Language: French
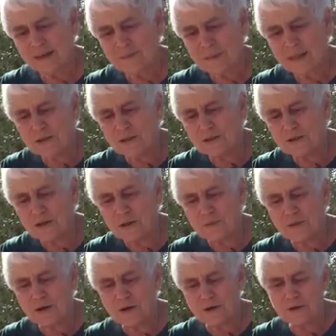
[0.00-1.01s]
Maintenant,
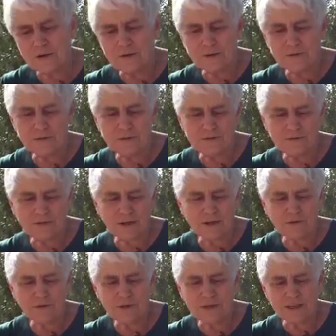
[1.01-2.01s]
comment euh,
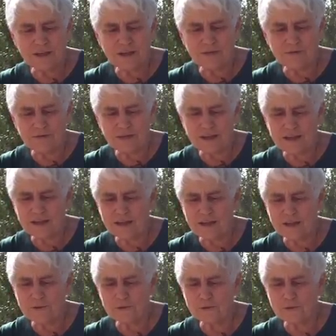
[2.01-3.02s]
faire le lien avec
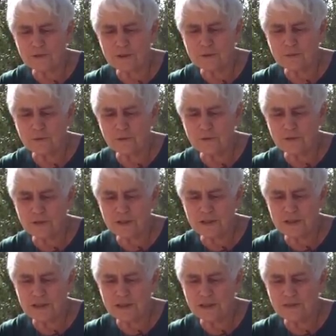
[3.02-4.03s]
la lettre aux Hébreux,
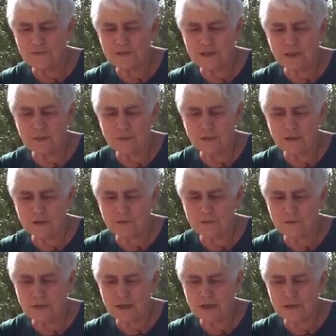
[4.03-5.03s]
qui évidemment
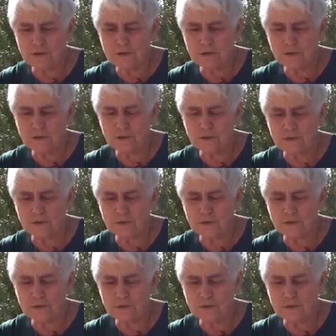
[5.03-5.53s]
est une lecture